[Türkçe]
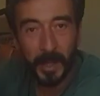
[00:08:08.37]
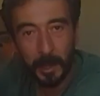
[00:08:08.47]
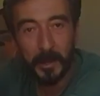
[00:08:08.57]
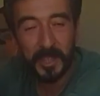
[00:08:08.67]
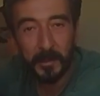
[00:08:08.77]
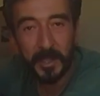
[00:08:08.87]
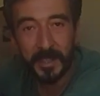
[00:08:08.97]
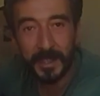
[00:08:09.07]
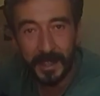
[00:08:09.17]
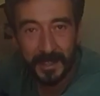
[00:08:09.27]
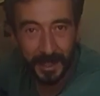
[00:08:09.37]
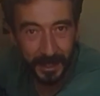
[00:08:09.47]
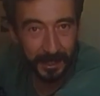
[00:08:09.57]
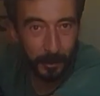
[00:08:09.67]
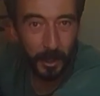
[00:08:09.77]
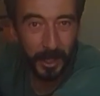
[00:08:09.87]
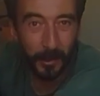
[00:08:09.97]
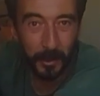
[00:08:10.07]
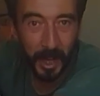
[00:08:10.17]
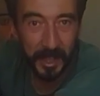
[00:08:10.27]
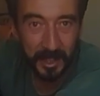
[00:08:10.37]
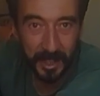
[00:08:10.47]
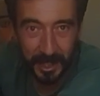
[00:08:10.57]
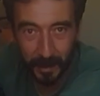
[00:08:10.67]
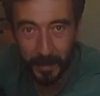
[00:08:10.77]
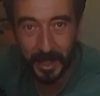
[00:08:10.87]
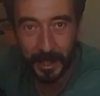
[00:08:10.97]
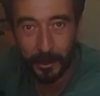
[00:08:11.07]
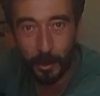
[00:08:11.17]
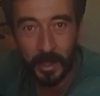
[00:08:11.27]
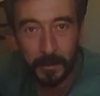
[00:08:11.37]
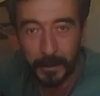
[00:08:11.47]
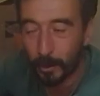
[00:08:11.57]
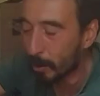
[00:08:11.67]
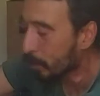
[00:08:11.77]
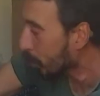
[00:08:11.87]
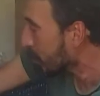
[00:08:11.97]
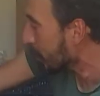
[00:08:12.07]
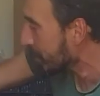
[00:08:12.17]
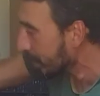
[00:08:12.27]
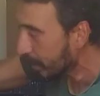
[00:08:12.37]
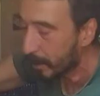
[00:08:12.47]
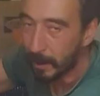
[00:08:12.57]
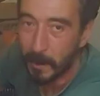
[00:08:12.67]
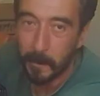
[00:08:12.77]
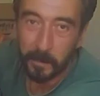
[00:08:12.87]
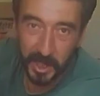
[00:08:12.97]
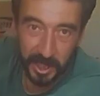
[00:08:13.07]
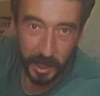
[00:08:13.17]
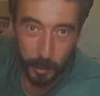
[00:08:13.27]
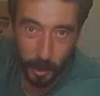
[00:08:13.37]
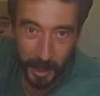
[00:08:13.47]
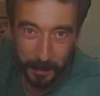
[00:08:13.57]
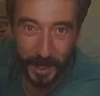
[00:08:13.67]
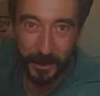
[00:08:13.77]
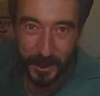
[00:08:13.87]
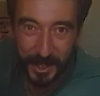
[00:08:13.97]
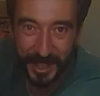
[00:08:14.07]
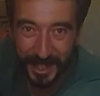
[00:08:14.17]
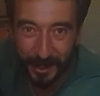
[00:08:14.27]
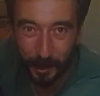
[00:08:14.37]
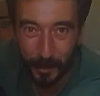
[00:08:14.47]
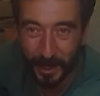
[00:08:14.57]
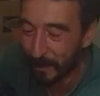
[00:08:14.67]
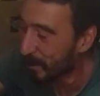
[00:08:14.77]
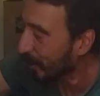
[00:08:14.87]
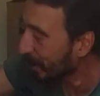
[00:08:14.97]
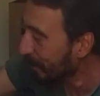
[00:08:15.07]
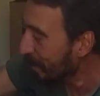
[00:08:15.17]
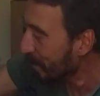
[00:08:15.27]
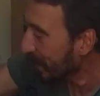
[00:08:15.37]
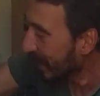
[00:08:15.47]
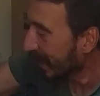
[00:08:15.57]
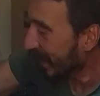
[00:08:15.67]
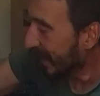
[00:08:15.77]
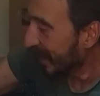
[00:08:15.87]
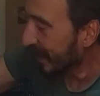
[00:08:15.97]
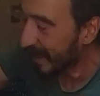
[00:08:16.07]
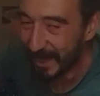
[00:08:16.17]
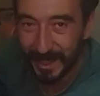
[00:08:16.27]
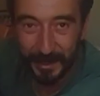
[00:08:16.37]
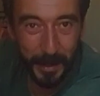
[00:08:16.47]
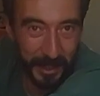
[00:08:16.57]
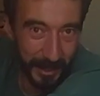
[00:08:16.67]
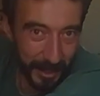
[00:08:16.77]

bağlama aşaması zaten standart. Hani ona ayrıca çekmeye gerek yok. Hani video da çok uzamasın. İşte çok. Hani bir an önce de işi de toparlamış olalım. Ee, ben